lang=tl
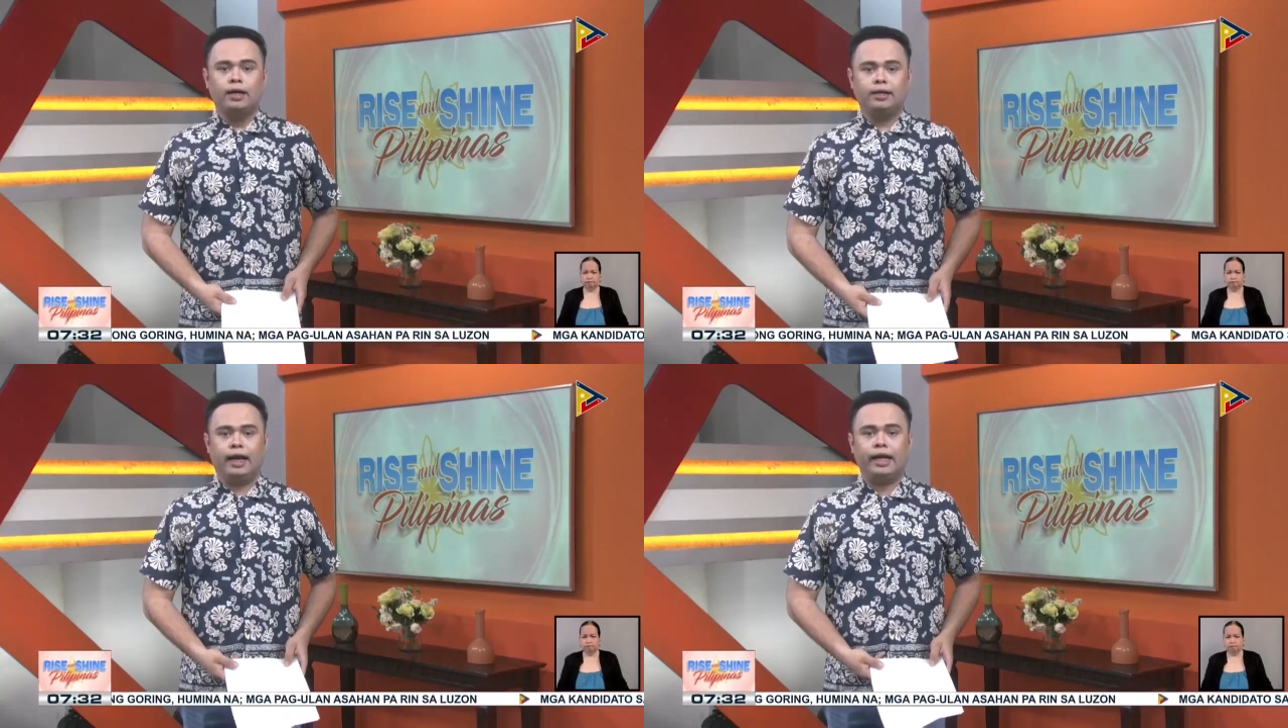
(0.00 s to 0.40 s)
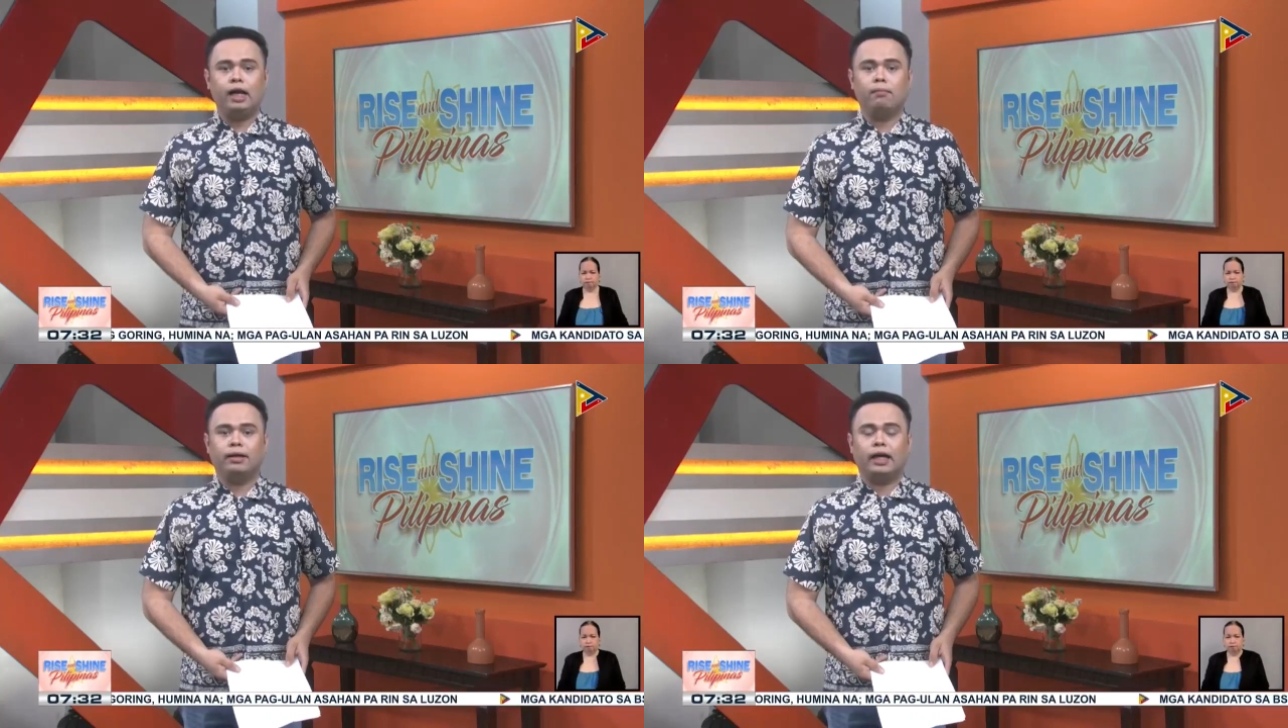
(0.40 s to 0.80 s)

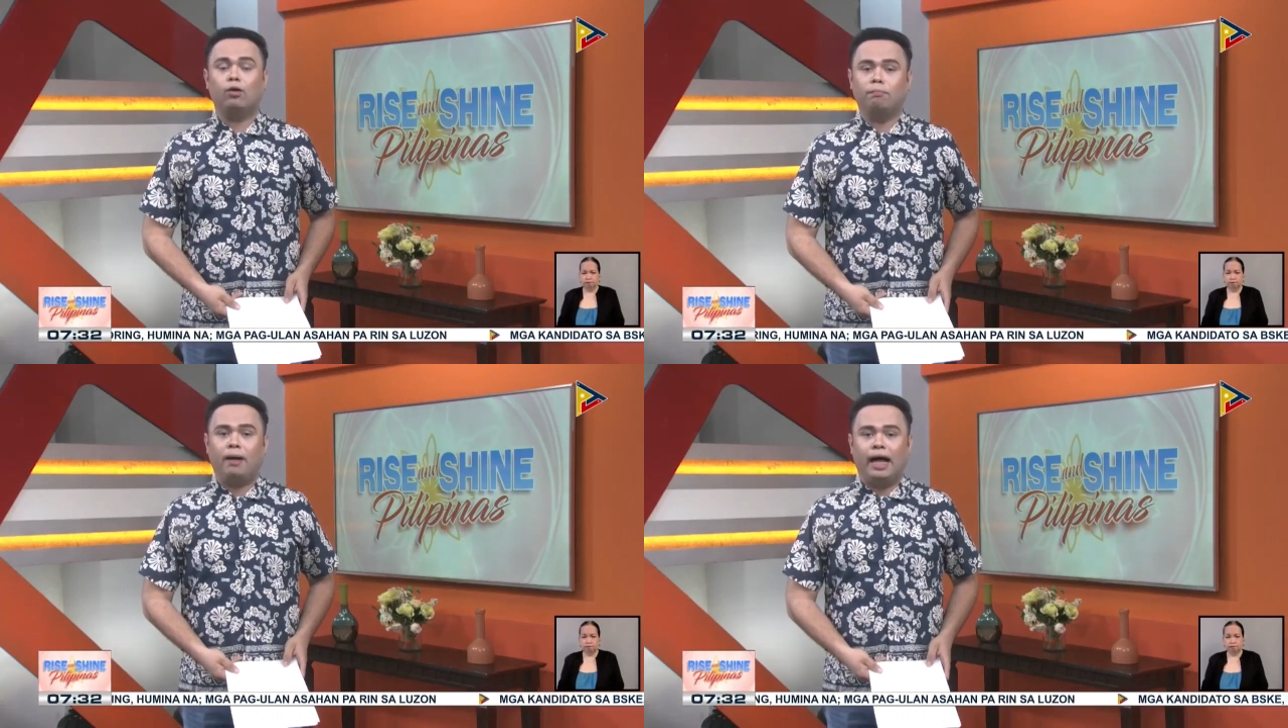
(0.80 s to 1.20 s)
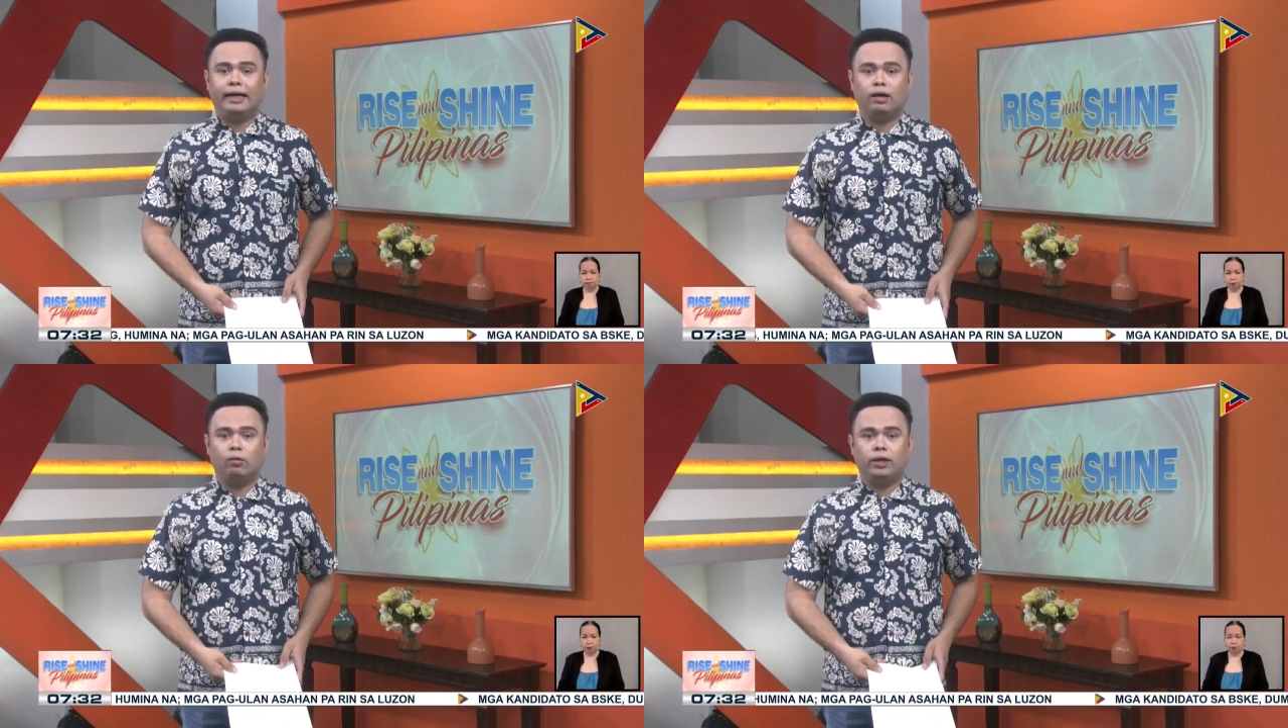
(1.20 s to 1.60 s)
Naging
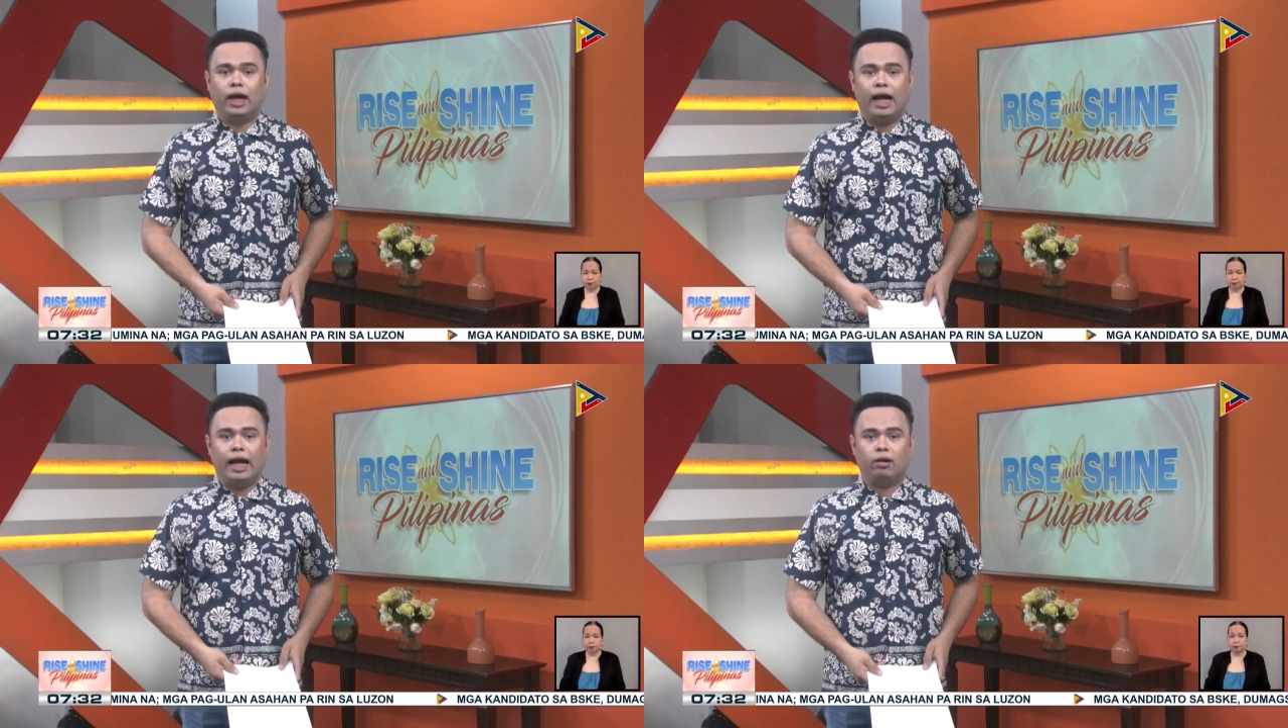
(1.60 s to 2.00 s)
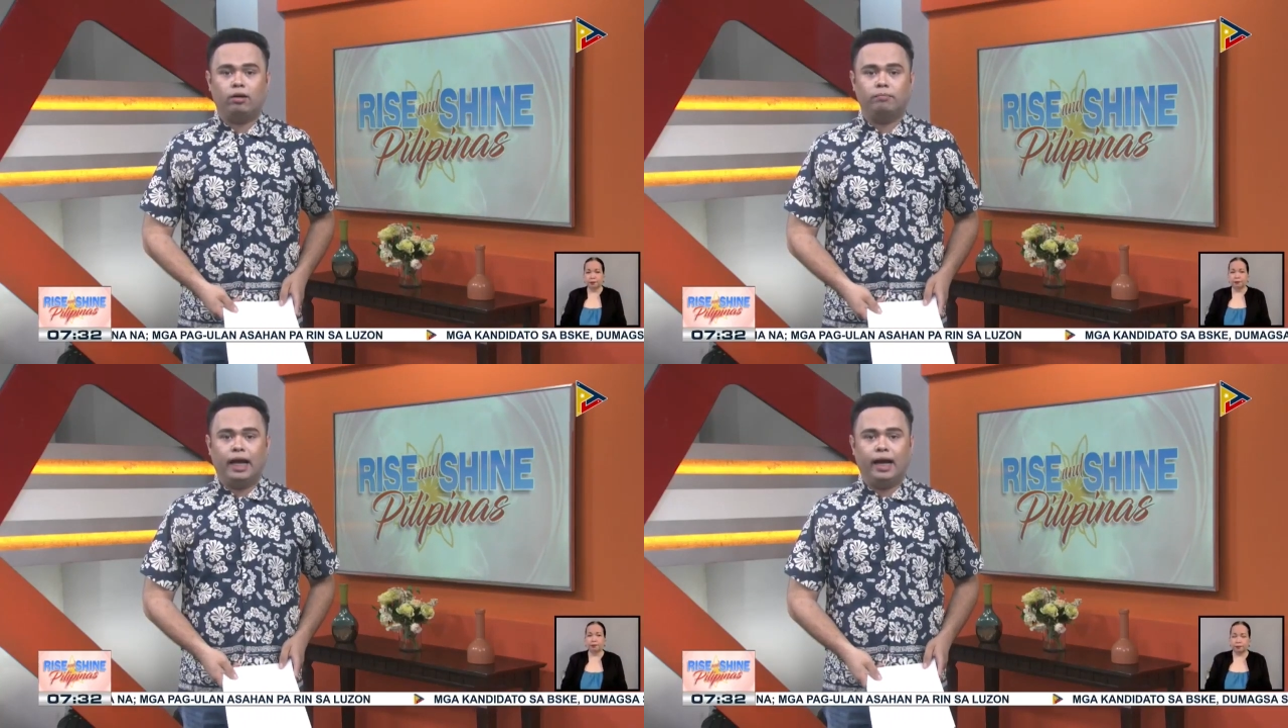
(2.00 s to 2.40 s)
matagumpay ang unang araw
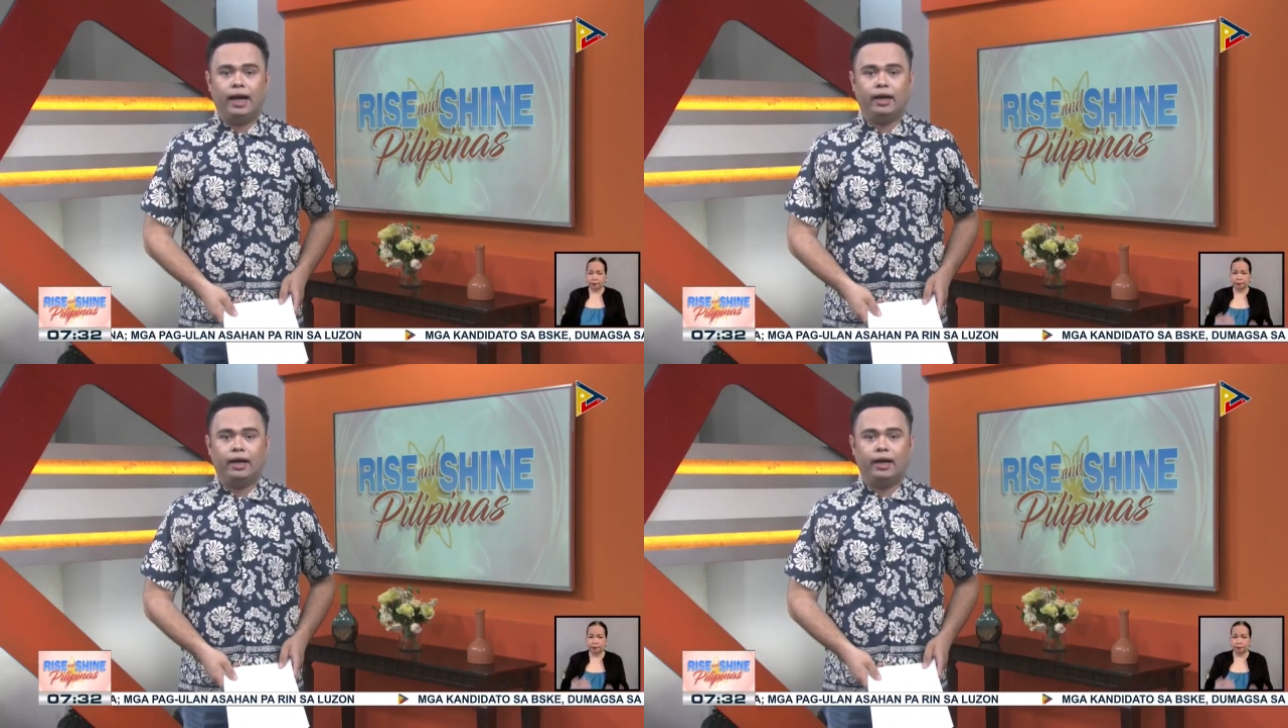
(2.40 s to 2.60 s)
ng biyahe